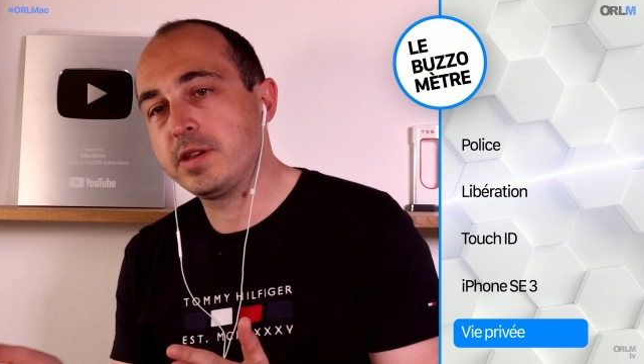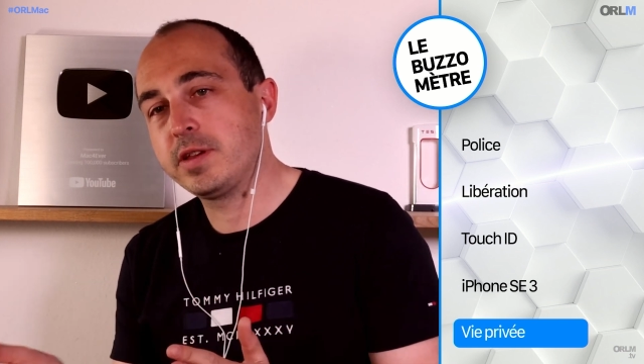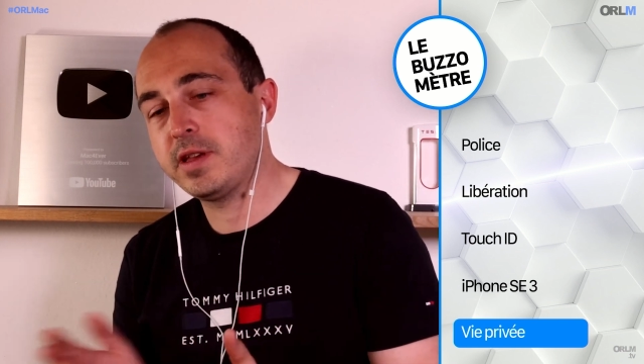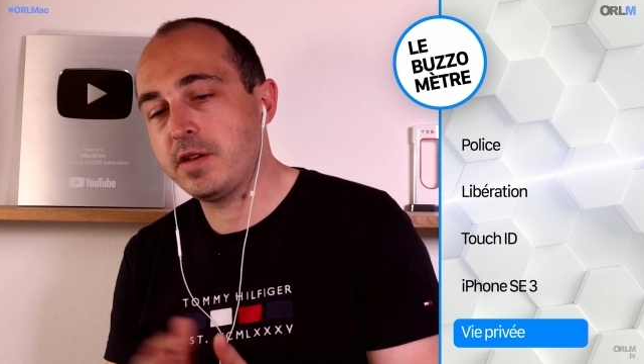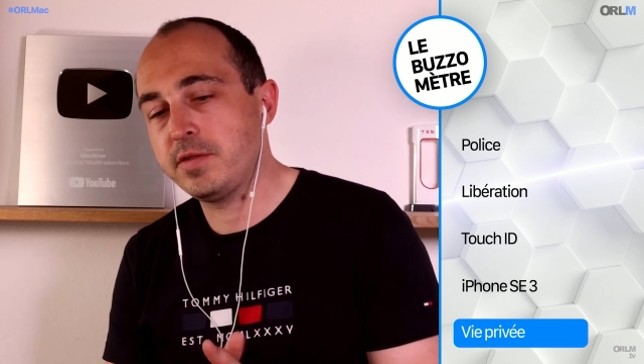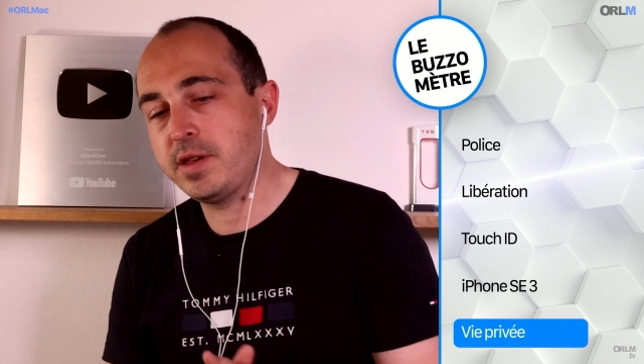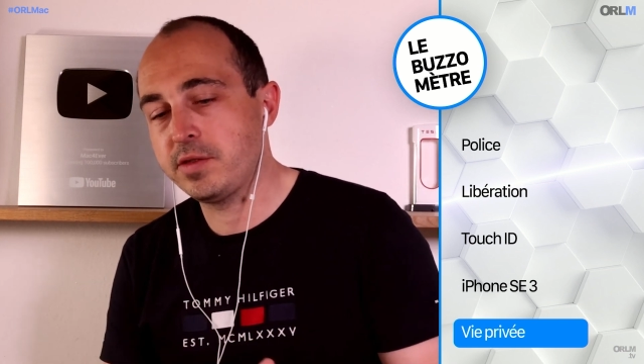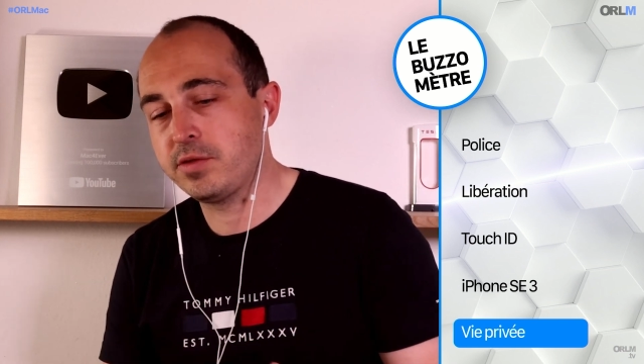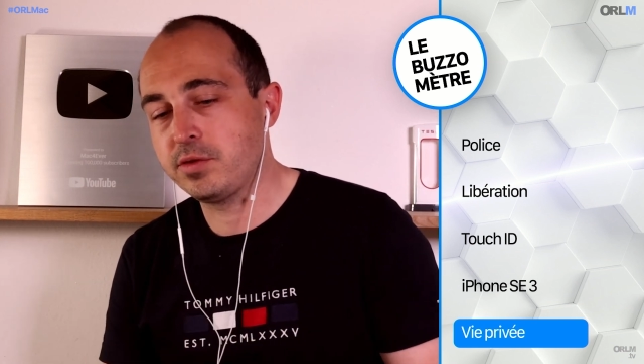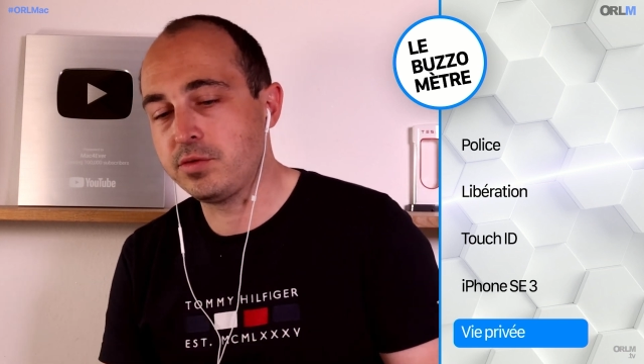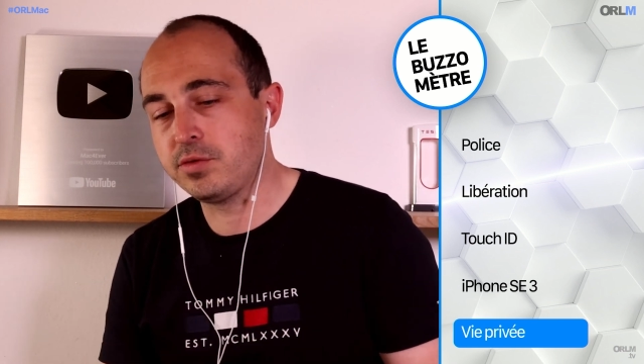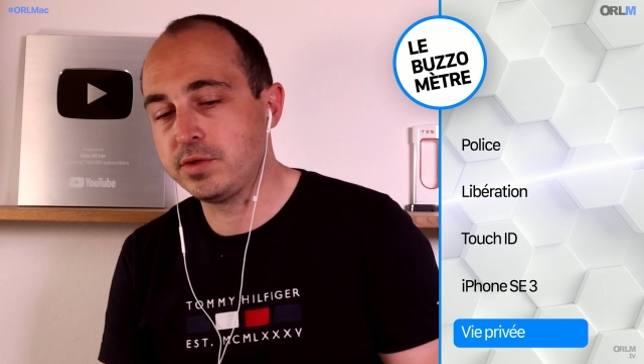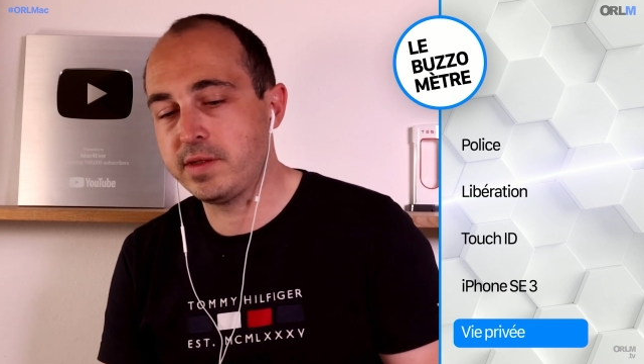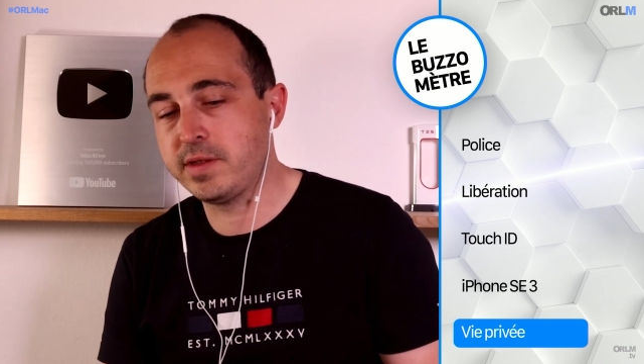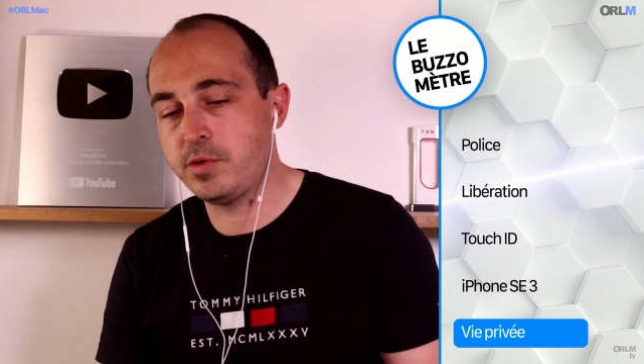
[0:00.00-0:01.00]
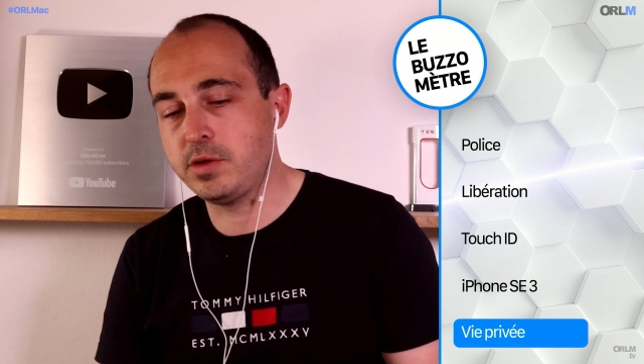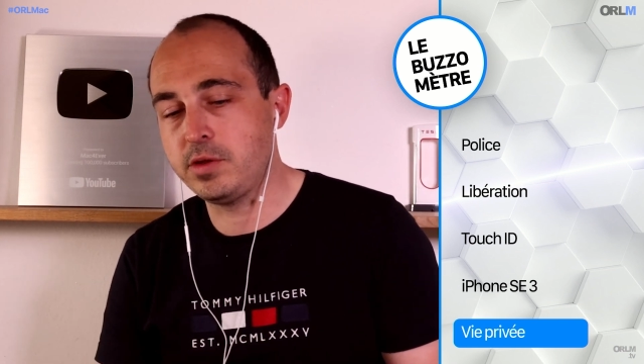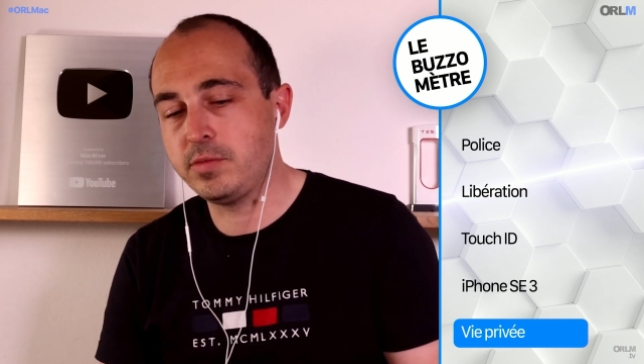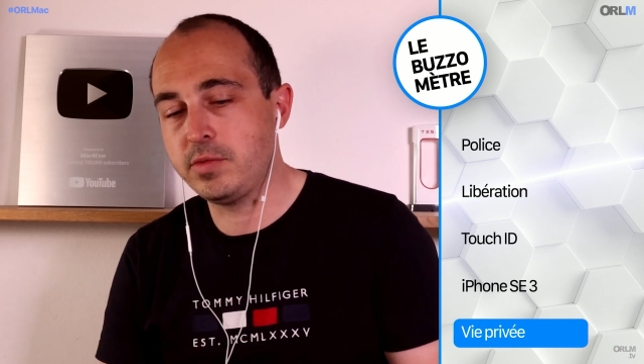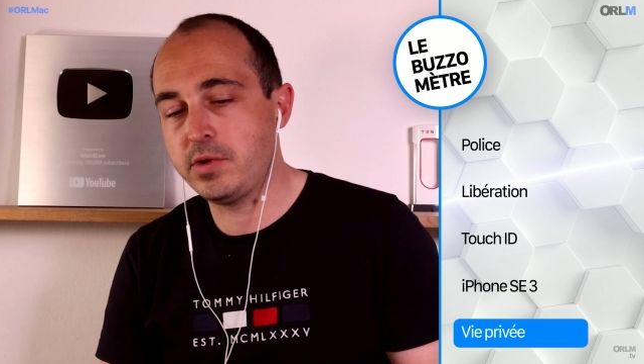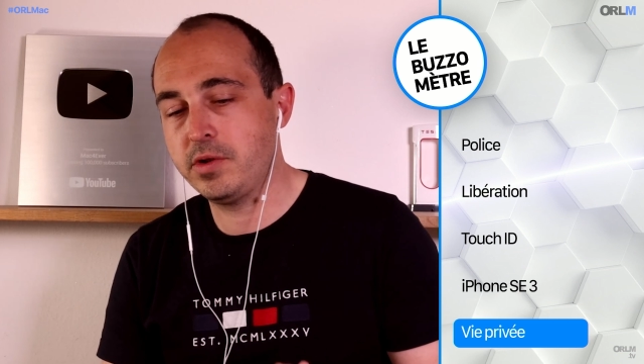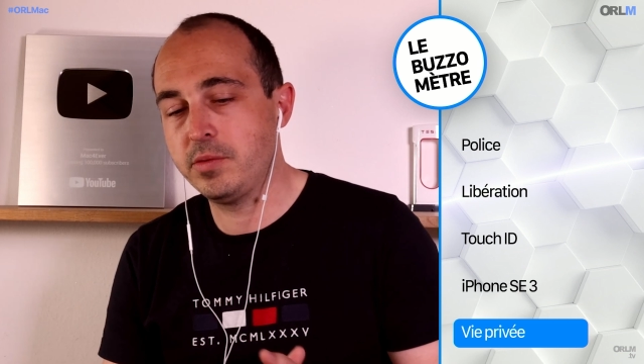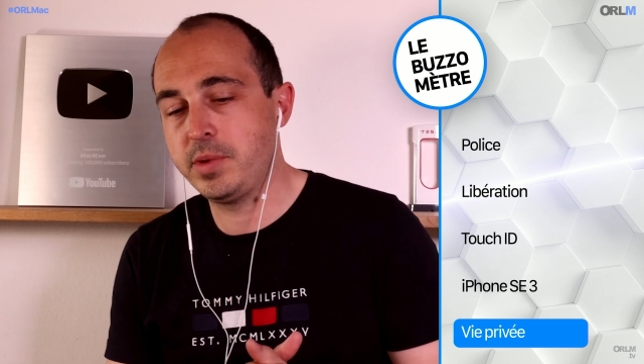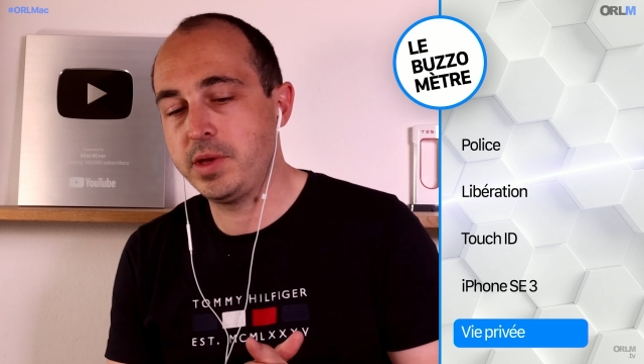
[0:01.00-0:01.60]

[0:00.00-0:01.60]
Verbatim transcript: être réservé à ceux qui ont des abonnements euh,